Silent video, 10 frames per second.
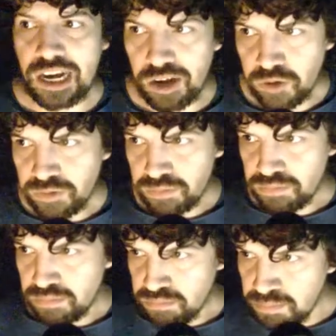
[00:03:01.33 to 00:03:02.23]
hacerlo.
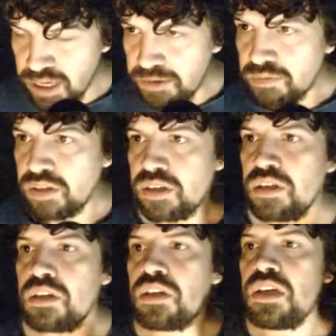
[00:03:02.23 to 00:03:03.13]
¿Bien?
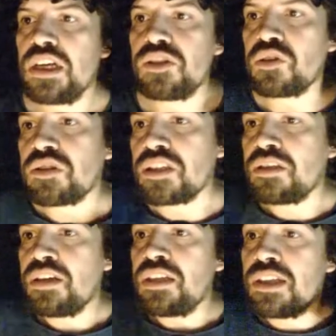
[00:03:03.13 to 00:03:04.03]

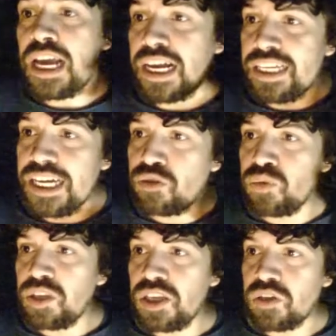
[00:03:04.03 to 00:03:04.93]
Entonces, la calidad de
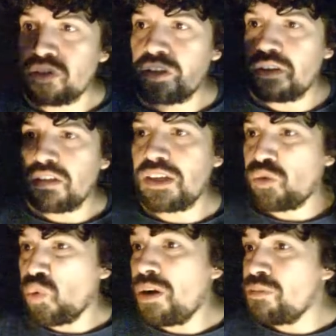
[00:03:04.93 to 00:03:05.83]
tus videos,
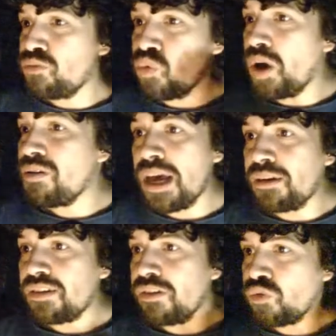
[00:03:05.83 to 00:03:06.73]
tú,
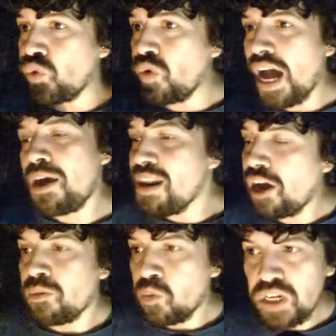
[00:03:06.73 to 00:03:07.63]
hablas,
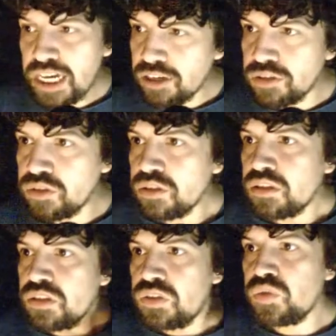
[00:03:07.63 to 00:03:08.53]
hablas como lerdo,
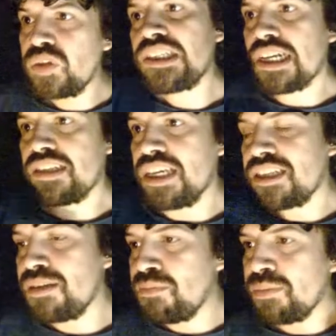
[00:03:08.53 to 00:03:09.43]
no es
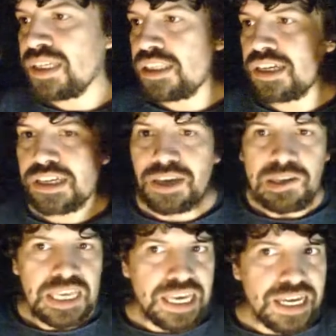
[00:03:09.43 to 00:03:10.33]
así, es simplemente
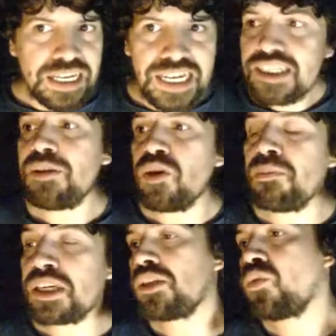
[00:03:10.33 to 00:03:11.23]
que ese video en